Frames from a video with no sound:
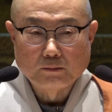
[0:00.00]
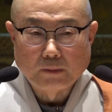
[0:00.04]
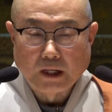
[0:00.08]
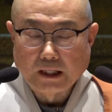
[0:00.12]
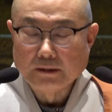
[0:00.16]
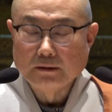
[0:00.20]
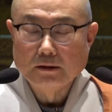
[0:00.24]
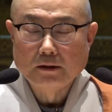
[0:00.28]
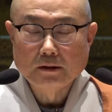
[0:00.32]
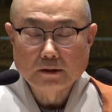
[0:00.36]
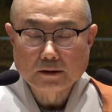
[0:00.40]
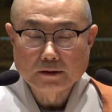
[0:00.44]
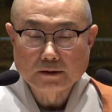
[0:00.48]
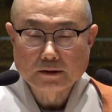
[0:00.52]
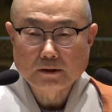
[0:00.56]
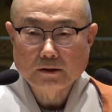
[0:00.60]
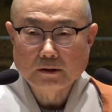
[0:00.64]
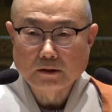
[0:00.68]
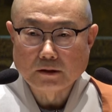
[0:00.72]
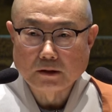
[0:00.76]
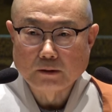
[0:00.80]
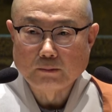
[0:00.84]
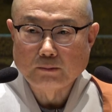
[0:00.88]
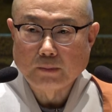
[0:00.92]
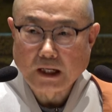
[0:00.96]

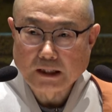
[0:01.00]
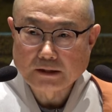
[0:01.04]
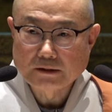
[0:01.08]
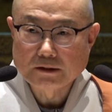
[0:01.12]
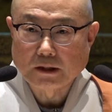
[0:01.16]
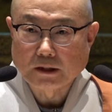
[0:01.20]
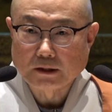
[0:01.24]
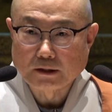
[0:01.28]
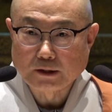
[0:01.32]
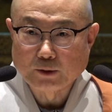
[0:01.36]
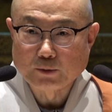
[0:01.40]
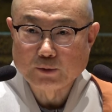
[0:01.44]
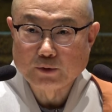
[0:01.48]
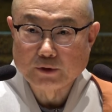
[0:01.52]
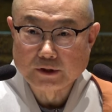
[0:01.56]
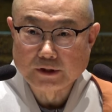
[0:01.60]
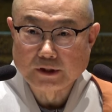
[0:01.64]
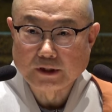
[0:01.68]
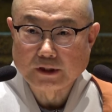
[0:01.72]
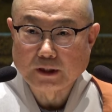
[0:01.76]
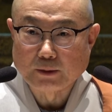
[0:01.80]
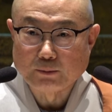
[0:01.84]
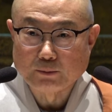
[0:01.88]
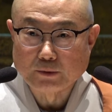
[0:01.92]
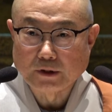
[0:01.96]
만들어서 맞이한다고
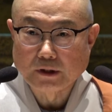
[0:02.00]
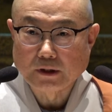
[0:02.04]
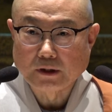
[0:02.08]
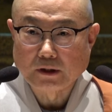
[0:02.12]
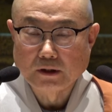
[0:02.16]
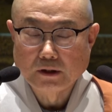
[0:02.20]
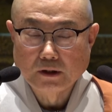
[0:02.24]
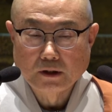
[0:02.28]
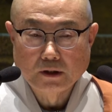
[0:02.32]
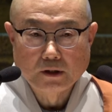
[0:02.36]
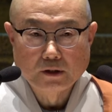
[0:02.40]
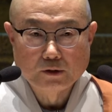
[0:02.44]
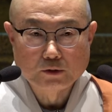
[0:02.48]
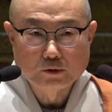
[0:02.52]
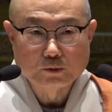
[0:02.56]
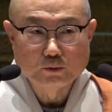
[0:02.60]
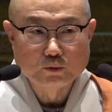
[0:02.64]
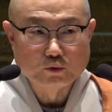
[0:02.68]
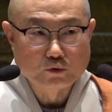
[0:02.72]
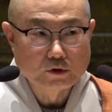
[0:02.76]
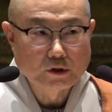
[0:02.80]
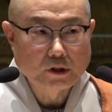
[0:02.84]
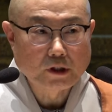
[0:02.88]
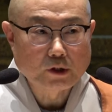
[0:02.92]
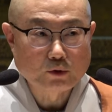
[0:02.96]
이렇게 합니다.
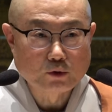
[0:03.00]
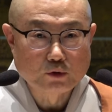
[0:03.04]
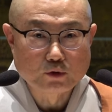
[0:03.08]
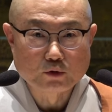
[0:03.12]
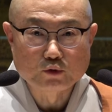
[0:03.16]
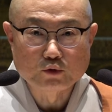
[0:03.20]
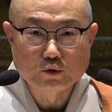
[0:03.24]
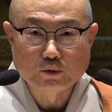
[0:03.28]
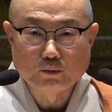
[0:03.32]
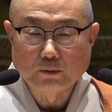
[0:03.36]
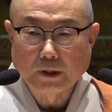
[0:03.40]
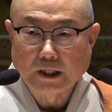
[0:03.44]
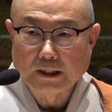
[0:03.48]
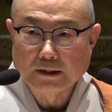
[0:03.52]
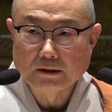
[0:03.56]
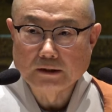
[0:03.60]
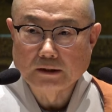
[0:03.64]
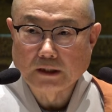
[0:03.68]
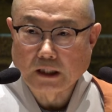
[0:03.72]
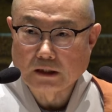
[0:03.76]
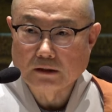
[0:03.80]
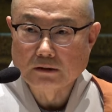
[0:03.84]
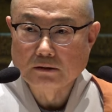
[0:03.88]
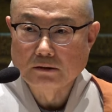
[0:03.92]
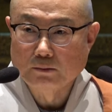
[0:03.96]
좀 우리하고는 좀 많이
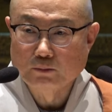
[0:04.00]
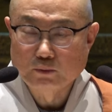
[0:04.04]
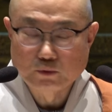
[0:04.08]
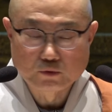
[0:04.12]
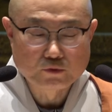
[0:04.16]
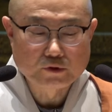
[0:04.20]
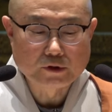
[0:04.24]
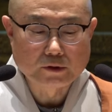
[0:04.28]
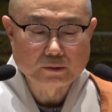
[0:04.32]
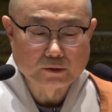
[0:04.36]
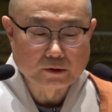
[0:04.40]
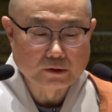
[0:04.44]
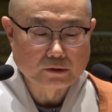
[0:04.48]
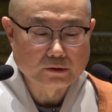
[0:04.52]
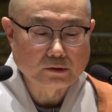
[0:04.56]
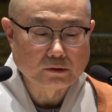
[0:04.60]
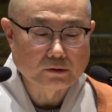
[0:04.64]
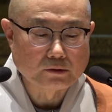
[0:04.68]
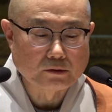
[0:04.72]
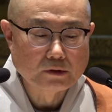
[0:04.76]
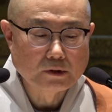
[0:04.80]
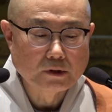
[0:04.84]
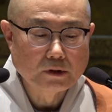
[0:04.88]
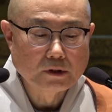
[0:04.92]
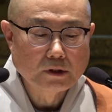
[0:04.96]
다른
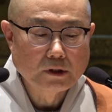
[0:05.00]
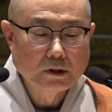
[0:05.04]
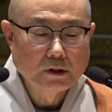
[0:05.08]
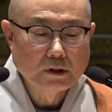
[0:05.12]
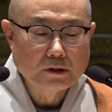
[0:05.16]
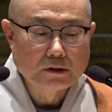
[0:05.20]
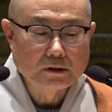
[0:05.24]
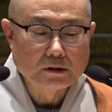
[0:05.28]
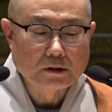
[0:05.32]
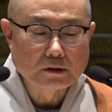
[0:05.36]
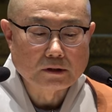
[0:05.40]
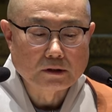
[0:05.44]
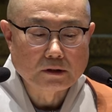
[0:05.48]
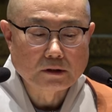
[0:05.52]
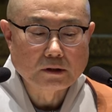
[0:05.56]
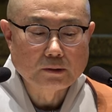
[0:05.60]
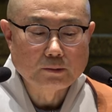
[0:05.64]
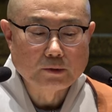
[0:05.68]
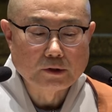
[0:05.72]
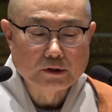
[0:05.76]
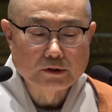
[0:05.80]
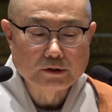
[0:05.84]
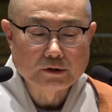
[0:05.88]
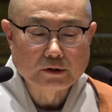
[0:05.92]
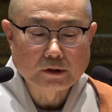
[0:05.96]
풍습이죠. 이제
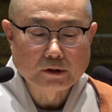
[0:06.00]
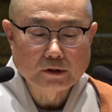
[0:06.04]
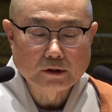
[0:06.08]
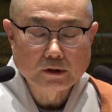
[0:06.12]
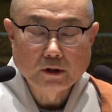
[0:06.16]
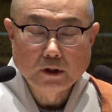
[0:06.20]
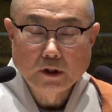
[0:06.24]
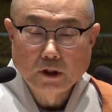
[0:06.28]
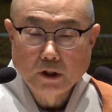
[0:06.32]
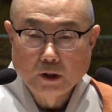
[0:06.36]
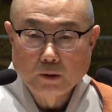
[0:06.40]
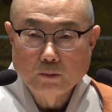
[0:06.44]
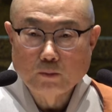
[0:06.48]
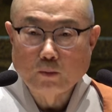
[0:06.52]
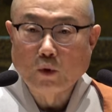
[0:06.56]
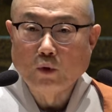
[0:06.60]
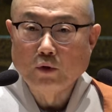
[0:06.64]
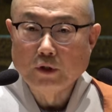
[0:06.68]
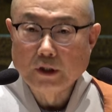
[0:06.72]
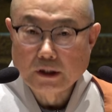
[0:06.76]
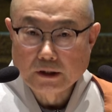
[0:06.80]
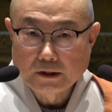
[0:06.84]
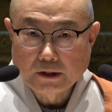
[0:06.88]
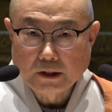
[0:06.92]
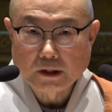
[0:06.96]
그러면서
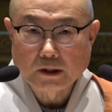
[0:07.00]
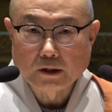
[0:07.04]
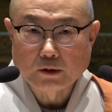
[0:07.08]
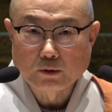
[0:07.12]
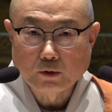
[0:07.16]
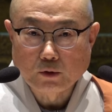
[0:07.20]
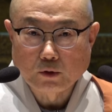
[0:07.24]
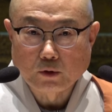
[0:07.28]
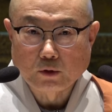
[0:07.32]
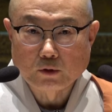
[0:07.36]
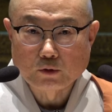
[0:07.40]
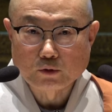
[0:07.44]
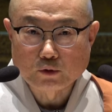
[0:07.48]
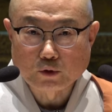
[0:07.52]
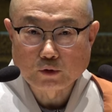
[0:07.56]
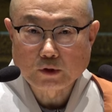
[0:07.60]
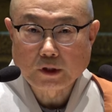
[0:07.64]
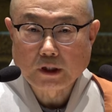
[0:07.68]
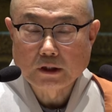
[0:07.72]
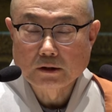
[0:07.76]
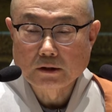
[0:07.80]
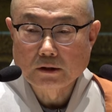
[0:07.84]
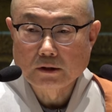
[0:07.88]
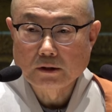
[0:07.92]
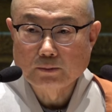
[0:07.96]
보낼 때에도
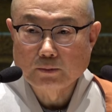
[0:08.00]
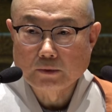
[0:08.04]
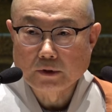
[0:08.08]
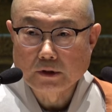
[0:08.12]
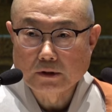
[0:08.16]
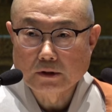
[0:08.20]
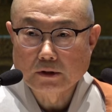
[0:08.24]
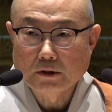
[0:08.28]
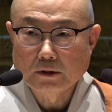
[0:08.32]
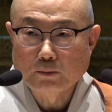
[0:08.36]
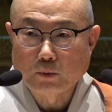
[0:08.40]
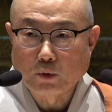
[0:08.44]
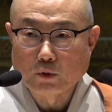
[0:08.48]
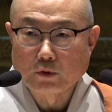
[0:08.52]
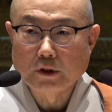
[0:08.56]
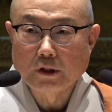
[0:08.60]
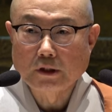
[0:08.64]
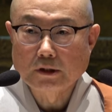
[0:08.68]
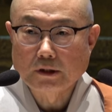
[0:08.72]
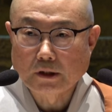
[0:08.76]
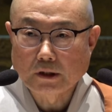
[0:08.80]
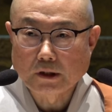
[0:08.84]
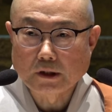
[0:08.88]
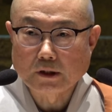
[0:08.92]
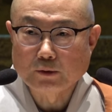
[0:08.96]
조상님들을
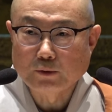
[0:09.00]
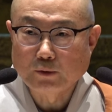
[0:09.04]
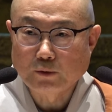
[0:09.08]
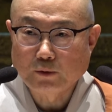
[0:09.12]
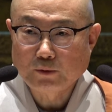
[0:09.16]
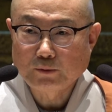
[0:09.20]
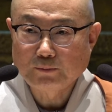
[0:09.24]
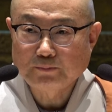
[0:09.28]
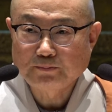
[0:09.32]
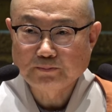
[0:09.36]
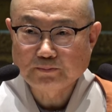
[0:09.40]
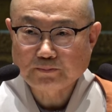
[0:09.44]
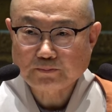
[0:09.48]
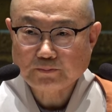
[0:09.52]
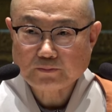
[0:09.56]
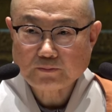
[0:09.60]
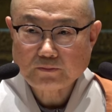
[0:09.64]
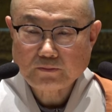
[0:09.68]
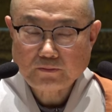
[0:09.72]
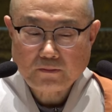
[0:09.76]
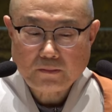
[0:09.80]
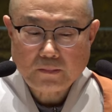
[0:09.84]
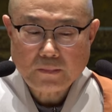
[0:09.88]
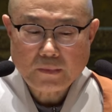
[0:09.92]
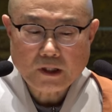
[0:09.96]
보낼 때에도
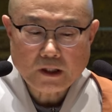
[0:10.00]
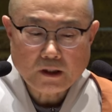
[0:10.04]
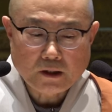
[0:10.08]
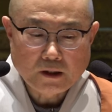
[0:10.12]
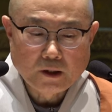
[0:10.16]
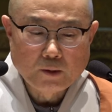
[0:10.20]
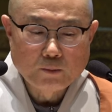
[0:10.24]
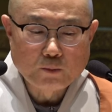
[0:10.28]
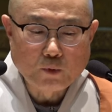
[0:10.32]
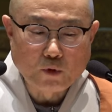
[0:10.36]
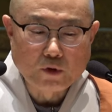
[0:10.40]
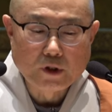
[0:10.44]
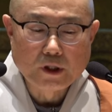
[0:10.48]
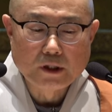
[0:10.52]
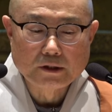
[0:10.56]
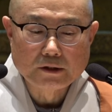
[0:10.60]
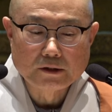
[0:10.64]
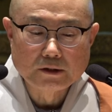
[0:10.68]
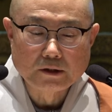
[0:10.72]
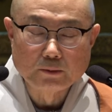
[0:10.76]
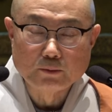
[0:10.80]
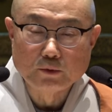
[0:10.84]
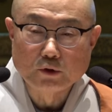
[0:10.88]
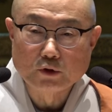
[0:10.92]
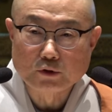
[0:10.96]

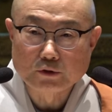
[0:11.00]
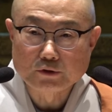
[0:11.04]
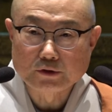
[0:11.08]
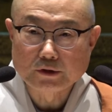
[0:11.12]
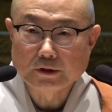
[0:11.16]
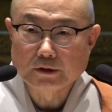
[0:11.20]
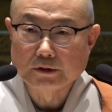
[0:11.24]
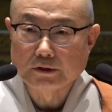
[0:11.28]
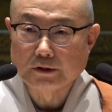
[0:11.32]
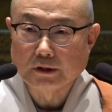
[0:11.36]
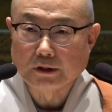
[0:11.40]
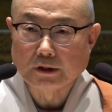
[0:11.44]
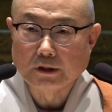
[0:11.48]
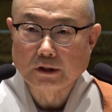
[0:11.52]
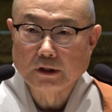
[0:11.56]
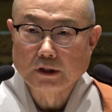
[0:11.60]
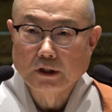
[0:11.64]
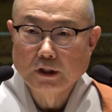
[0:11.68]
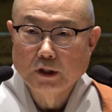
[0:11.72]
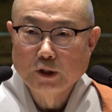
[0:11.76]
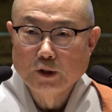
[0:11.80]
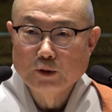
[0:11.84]
보내는 의미로서 이제